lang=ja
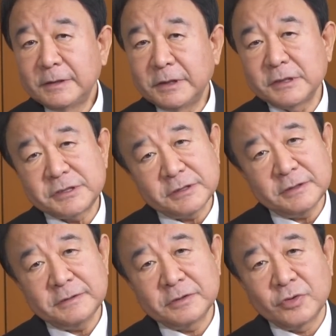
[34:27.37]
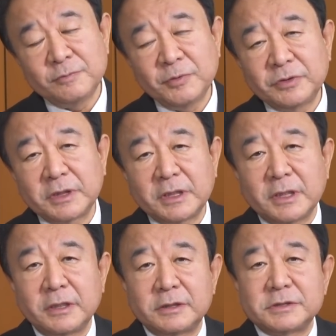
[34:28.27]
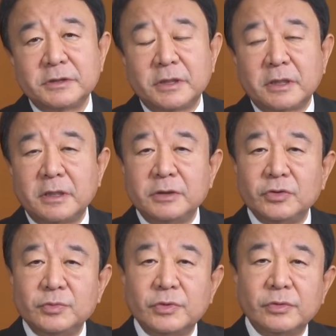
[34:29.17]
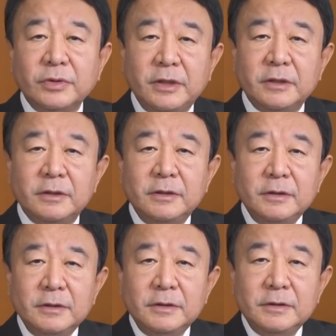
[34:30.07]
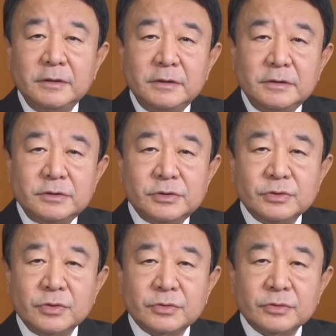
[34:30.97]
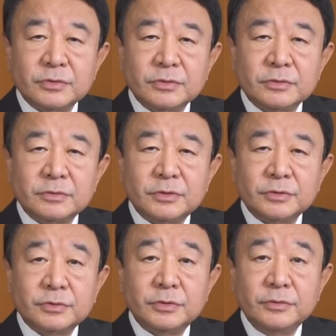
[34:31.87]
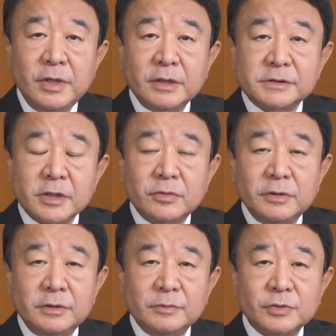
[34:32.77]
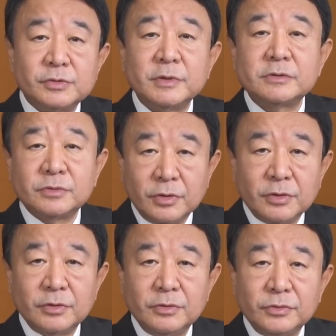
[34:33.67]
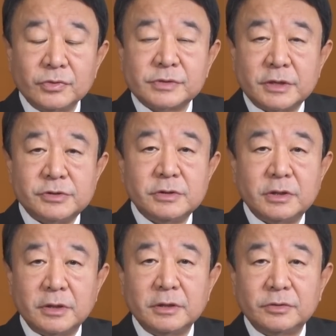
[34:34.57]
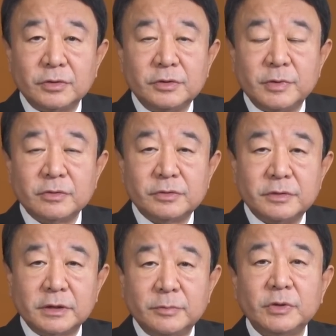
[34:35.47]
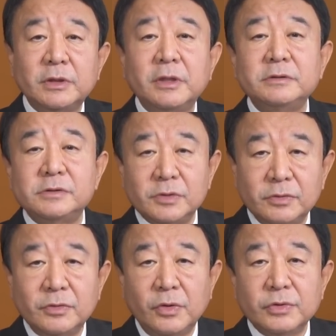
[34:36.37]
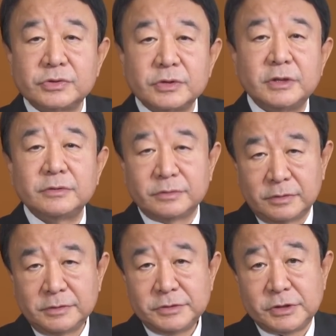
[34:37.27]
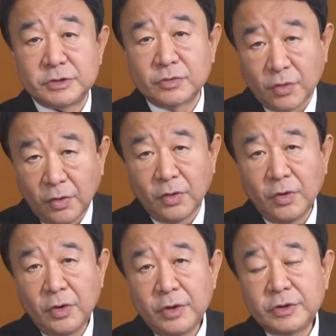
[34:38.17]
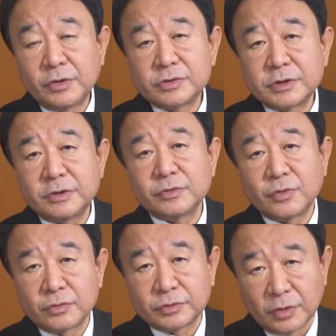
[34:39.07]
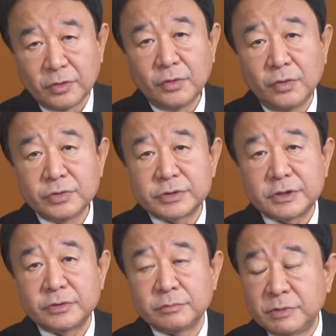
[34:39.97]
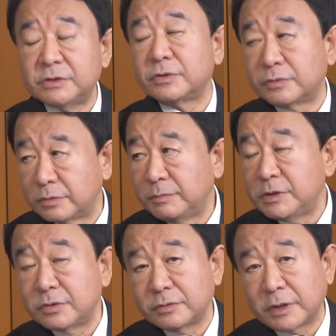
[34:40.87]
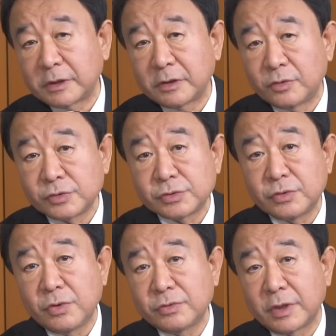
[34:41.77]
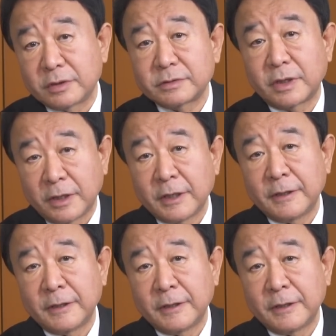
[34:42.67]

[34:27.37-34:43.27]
ただし根本的解決にはならないと思うので中国という国は最後に申しますと独裁主義でないと今の国は保てないんですよ多すぎる人口広すぎる国土多すぎる民族民族だけで55億ぐらいあるから